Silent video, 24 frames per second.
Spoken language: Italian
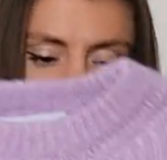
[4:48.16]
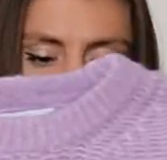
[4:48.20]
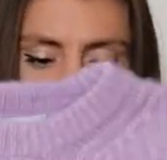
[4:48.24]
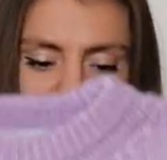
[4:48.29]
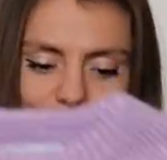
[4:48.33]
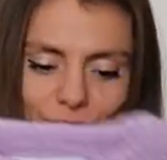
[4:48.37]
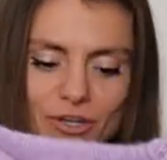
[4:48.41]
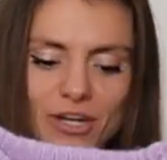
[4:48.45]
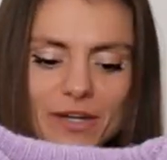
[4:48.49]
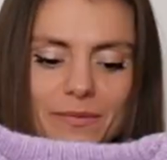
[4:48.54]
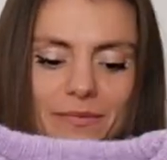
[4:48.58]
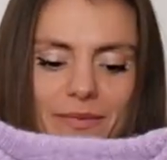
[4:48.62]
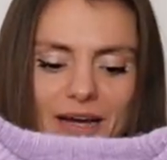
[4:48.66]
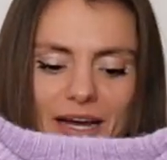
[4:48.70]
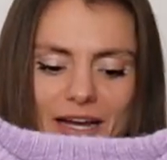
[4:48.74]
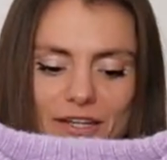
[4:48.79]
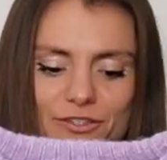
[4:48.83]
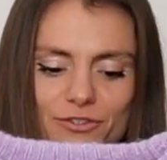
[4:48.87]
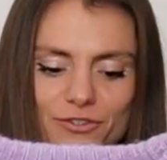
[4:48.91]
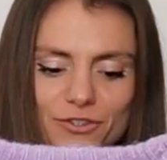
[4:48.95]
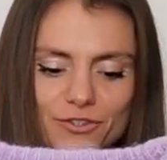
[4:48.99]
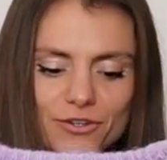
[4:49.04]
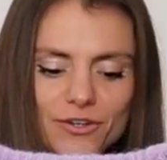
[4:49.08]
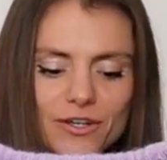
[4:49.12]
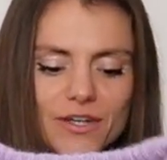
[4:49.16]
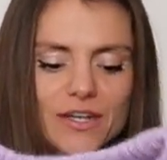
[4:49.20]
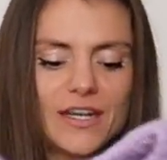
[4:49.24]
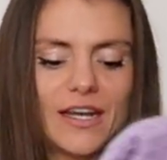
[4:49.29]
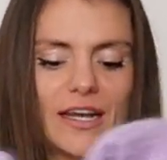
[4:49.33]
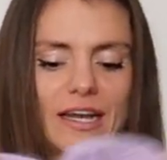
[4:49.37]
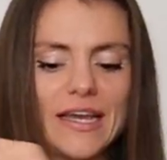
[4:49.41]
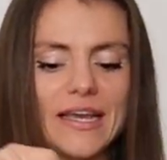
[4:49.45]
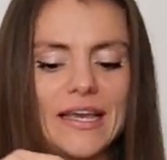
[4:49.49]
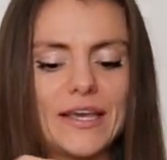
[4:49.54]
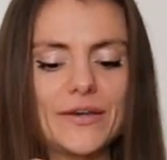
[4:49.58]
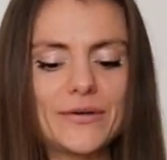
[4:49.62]
nel mio armadio
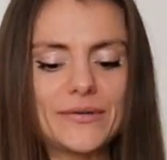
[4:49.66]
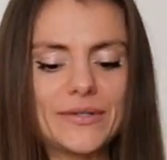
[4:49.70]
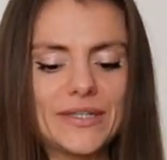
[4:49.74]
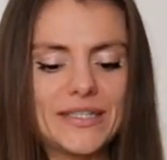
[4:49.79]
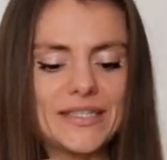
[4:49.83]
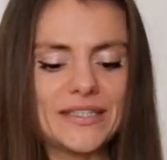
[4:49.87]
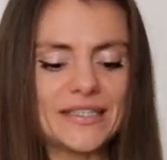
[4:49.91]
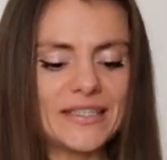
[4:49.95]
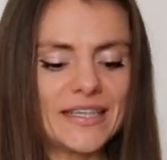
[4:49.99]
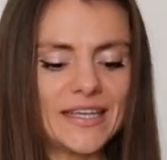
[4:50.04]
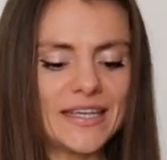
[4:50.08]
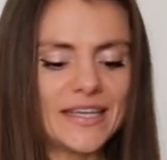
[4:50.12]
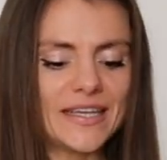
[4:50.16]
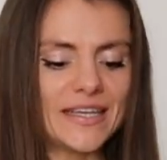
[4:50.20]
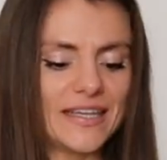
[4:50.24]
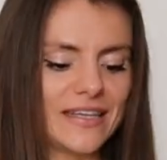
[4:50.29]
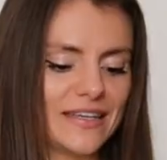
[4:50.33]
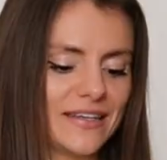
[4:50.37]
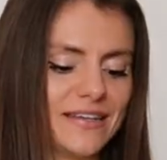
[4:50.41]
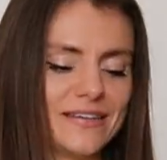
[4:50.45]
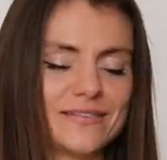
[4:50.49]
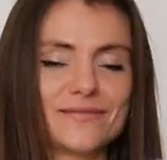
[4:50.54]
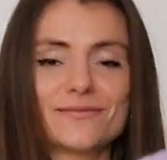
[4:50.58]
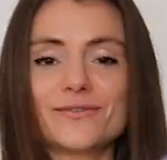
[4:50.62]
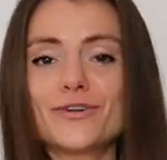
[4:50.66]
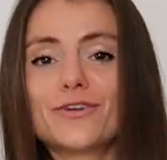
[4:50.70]
e quindi